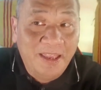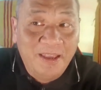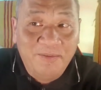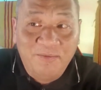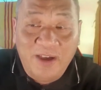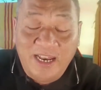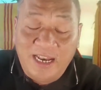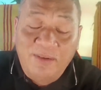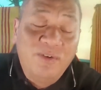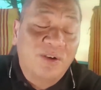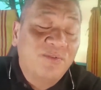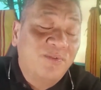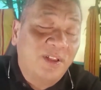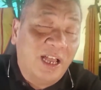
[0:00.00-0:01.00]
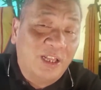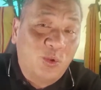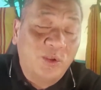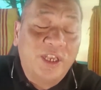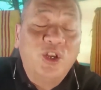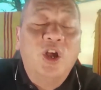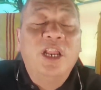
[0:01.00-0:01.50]
Về lĩnh vực, à, tôi
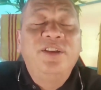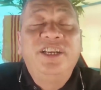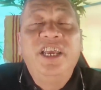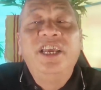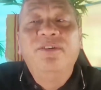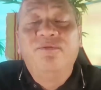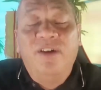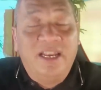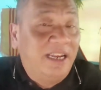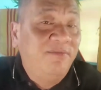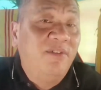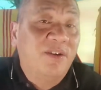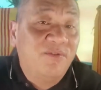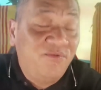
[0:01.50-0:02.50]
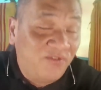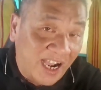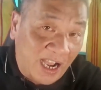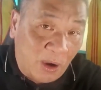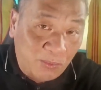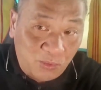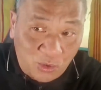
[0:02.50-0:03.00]
chỉ nói riêng về lĩnh vực
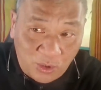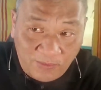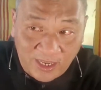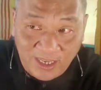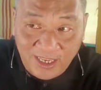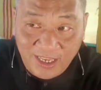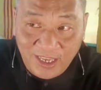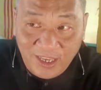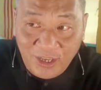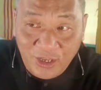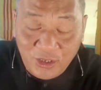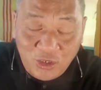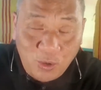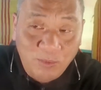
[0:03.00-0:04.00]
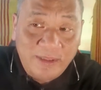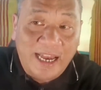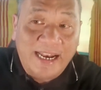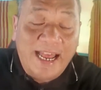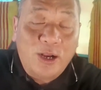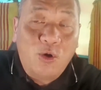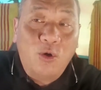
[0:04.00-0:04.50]
văn học thôi quý vị. Chúng ta
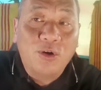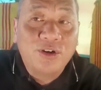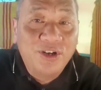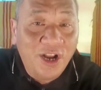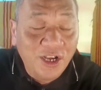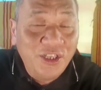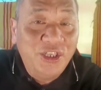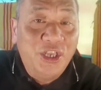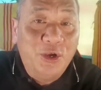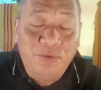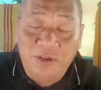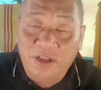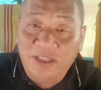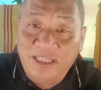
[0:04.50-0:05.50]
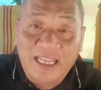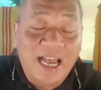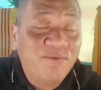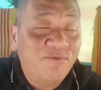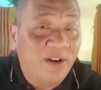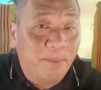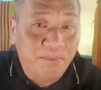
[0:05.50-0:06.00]
đã có rất nhiều những
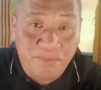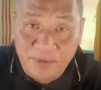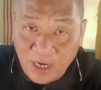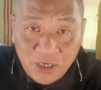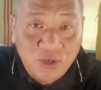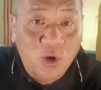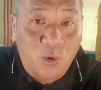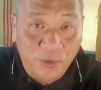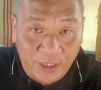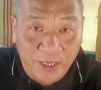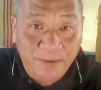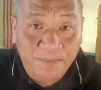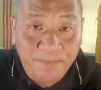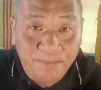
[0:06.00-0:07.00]
tác phẩm rất nổi tiếng.